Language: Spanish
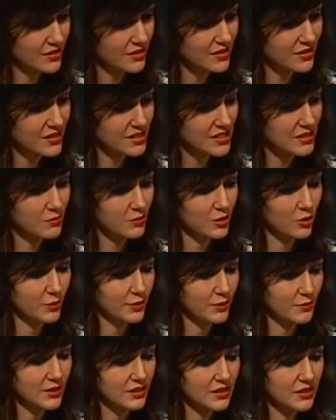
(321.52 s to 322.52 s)
eh, si me lo
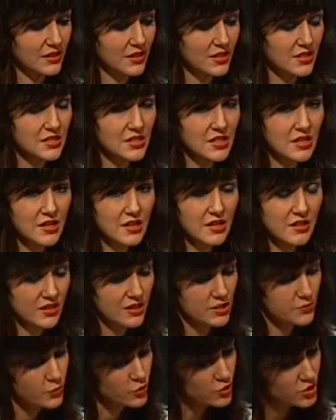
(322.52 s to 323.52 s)
permitís,
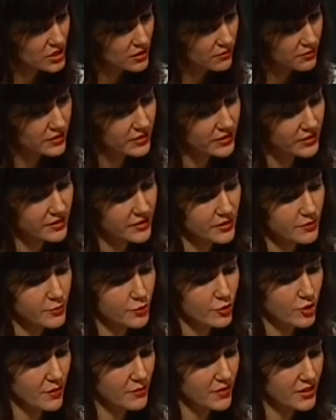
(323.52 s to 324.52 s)
responsable del
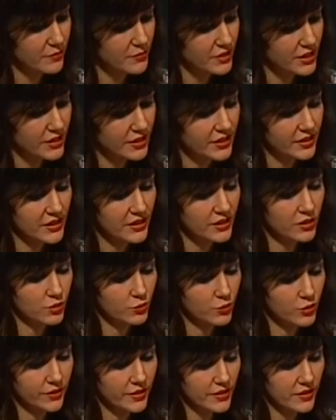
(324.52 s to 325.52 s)
programa de minería y
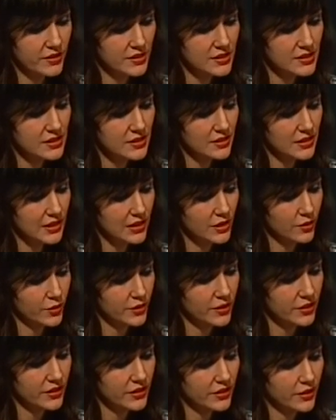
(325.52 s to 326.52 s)
comunidades de la
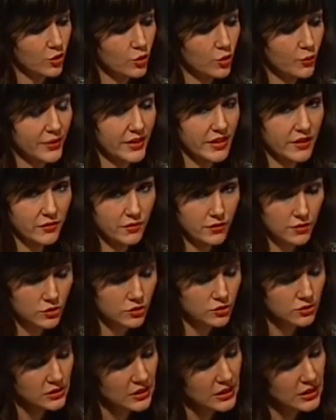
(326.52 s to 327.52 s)
ONG
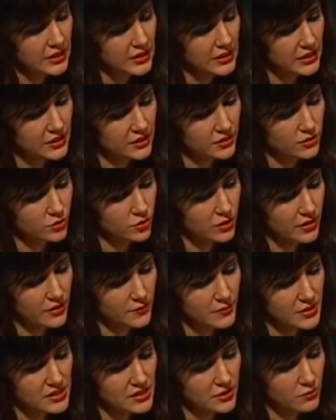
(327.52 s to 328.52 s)
Cooperación, editor
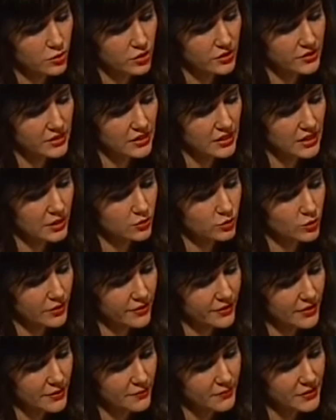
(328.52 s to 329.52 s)
además del boletín
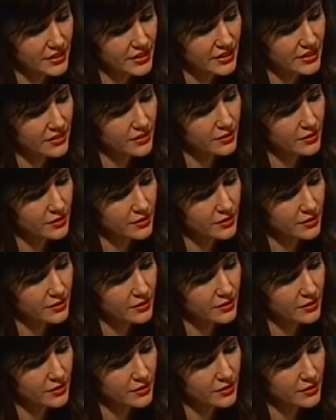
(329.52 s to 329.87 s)
Actualidad Minera del